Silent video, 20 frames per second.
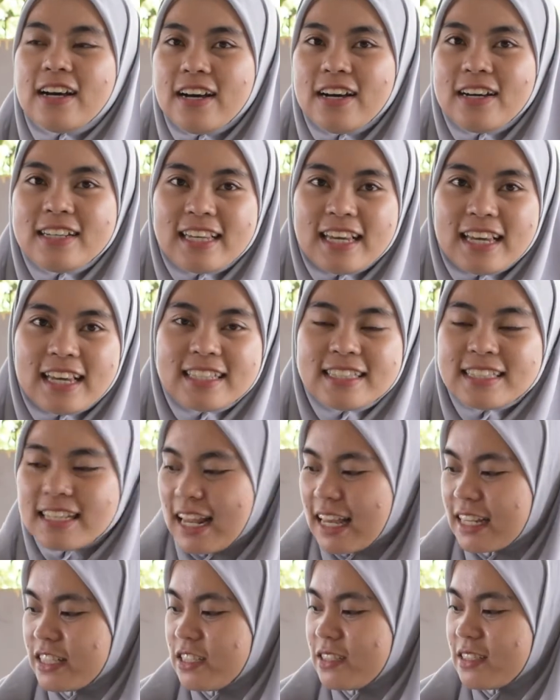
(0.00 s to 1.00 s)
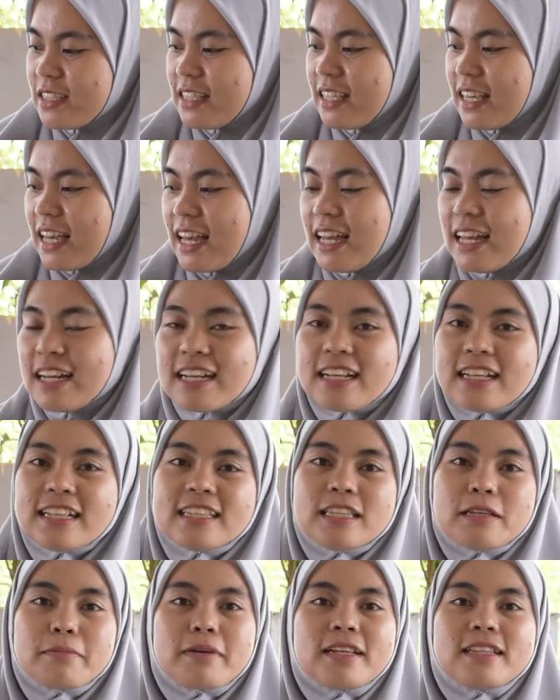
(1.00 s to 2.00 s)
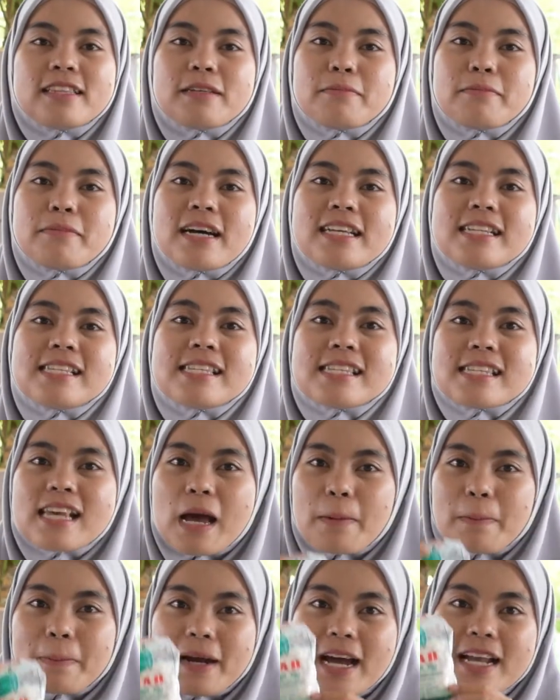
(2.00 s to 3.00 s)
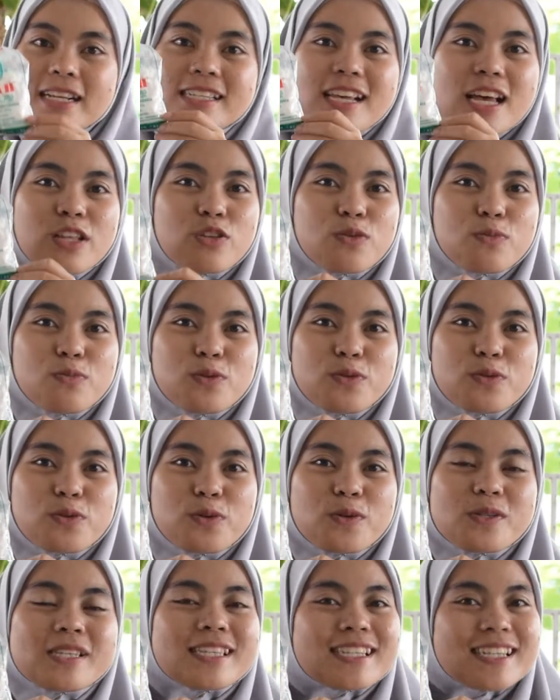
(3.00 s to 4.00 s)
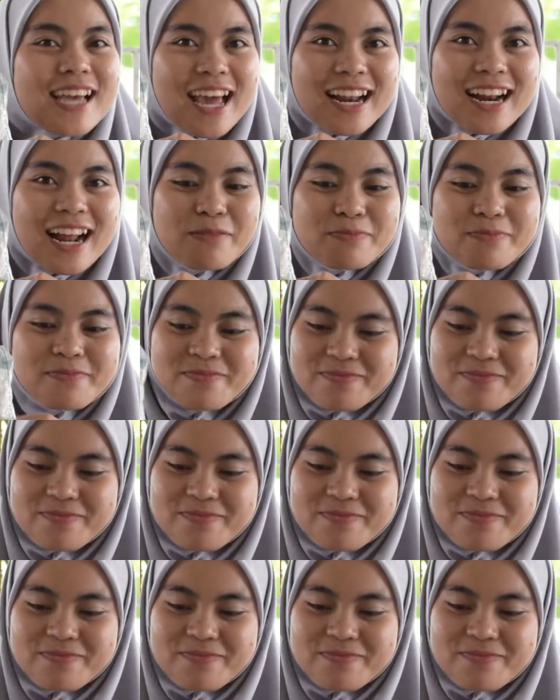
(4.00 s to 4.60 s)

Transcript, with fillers: Oke, selanjutnya teman-teman siapkan satu bungkus garam.